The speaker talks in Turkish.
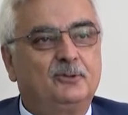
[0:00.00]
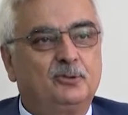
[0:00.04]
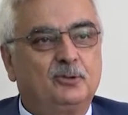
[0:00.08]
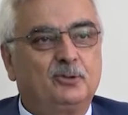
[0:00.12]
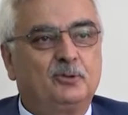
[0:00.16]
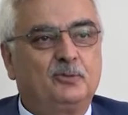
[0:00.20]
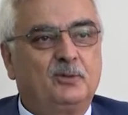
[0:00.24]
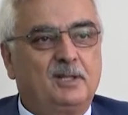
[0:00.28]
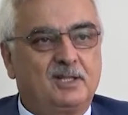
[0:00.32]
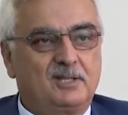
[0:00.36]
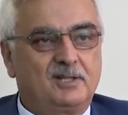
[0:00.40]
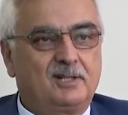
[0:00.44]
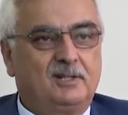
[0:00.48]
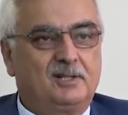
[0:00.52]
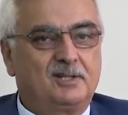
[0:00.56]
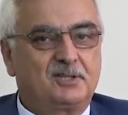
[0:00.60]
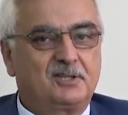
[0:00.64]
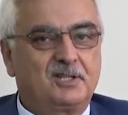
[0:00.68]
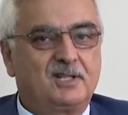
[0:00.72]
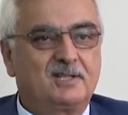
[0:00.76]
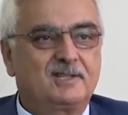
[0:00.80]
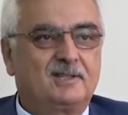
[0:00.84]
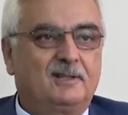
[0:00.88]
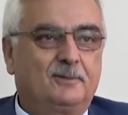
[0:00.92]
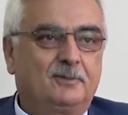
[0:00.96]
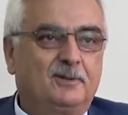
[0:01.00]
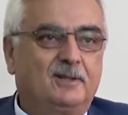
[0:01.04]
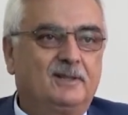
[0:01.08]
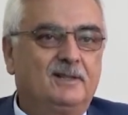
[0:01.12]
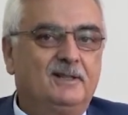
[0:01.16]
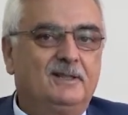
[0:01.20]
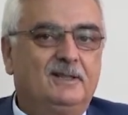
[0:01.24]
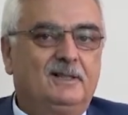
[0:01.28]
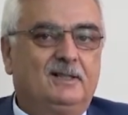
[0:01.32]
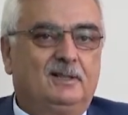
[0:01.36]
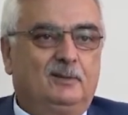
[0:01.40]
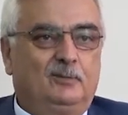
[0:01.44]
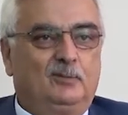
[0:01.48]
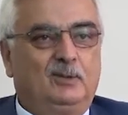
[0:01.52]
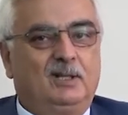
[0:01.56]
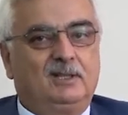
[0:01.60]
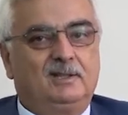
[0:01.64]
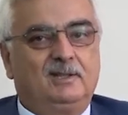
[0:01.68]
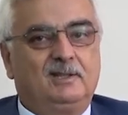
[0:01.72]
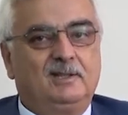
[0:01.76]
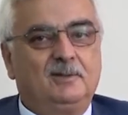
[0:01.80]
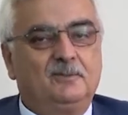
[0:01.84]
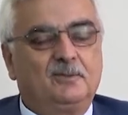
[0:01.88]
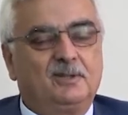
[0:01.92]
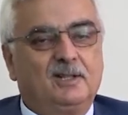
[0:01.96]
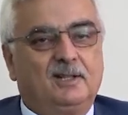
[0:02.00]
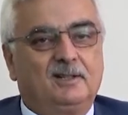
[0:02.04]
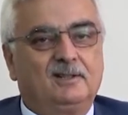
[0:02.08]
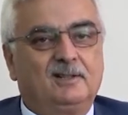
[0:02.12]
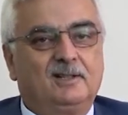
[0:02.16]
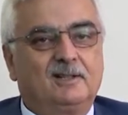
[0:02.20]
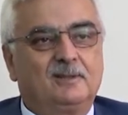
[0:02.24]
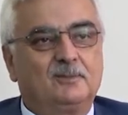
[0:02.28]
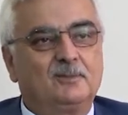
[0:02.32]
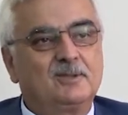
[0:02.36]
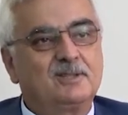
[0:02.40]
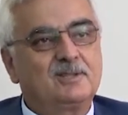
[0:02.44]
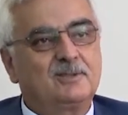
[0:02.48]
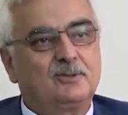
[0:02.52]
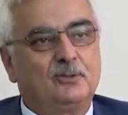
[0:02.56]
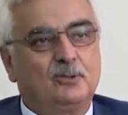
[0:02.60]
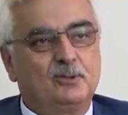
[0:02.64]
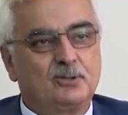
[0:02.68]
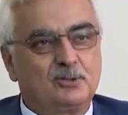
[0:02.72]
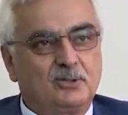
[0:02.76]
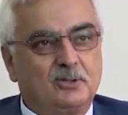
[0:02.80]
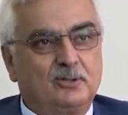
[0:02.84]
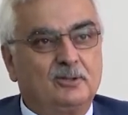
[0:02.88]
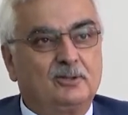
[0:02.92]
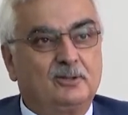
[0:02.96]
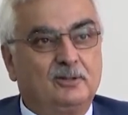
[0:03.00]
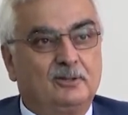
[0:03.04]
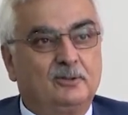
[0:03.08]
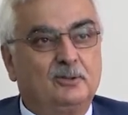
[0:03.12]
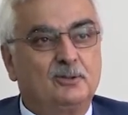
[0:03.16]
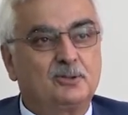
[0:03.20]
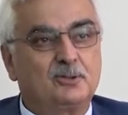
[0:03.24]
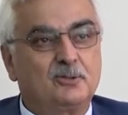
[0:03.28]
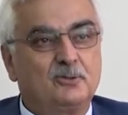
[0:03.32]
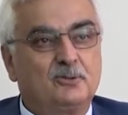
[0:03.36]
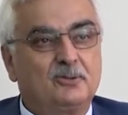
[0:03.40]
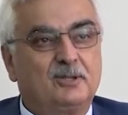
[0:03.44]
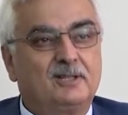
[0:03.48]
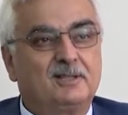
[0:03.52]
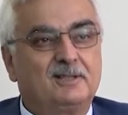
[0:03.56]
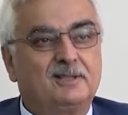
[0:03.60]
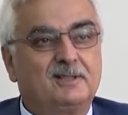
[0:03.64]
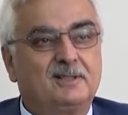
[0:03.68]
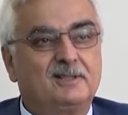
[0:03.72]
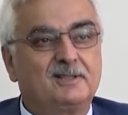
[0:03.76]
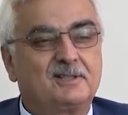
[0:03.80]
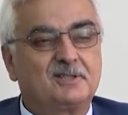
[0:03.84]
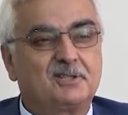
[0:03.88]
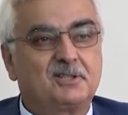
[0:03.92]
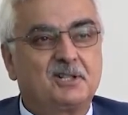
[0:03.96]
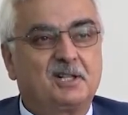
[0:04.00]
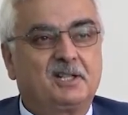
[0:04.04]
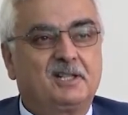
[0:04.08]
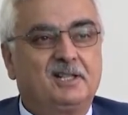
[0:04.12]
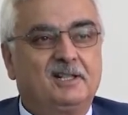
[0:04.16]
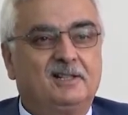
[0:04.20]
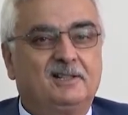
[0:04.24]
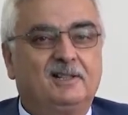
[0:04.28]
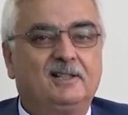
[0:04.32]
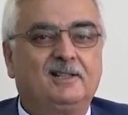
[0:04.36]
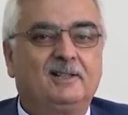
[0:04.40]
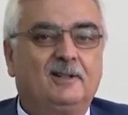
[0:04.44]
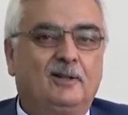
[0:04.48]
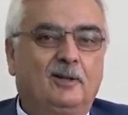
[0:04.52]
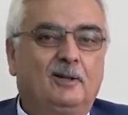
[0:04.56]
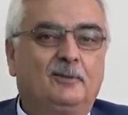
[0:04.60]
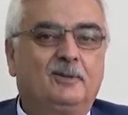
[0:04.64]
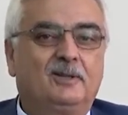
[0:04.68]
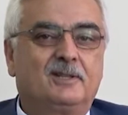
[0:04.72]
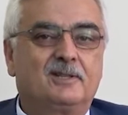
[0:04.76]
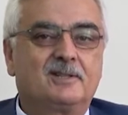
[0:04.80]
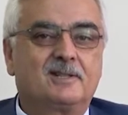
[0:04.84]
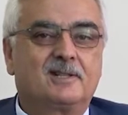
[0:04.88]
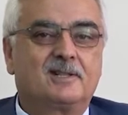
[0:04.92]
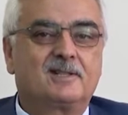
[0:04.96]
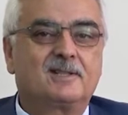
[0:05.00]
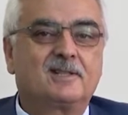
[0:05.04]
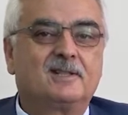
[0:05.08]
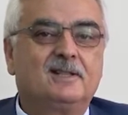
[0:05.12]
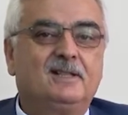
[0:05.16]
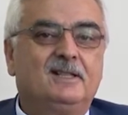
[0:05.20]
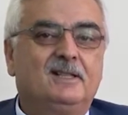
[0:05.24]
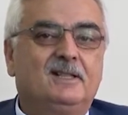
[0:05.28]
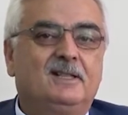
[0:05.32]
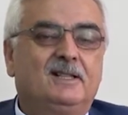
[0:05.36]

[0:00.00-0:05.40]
yürümeye çalışacağız. Tabi maddi imkanlarımız öl ölçü verdiği şekilde devam edeceğiz.